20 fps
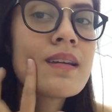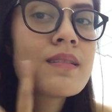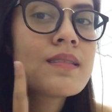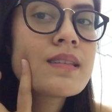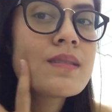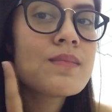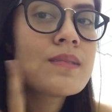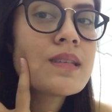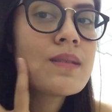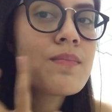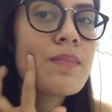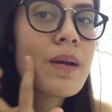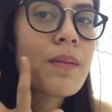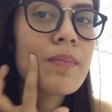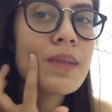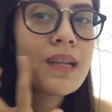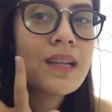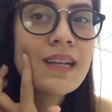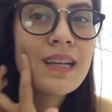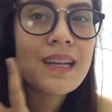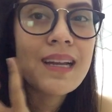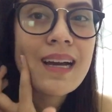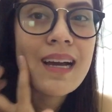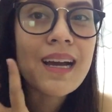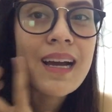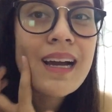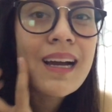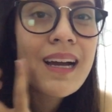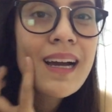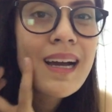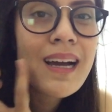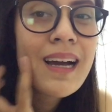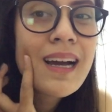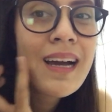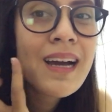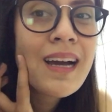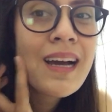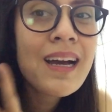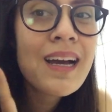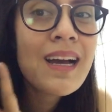จิ้มจิ้มแบบนี้เลยนะคะ
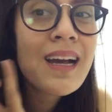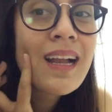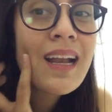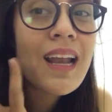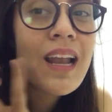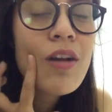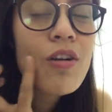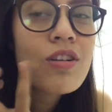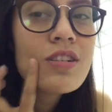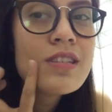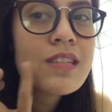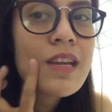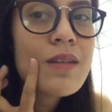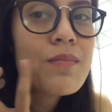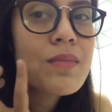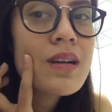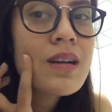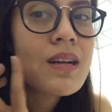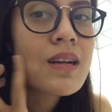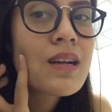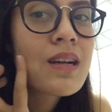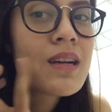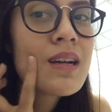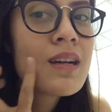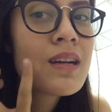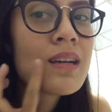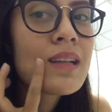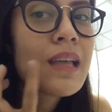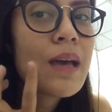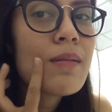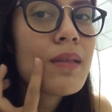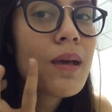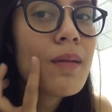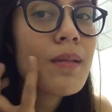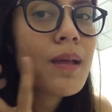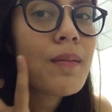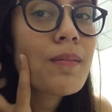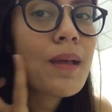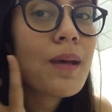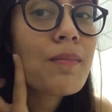แล้วก็ใช้มือแทบแทบ
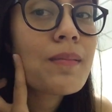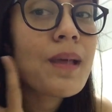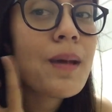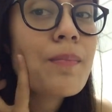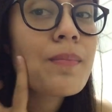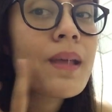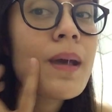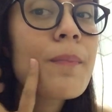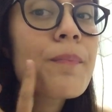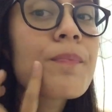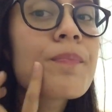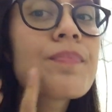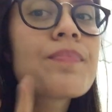แทบแทบแทบ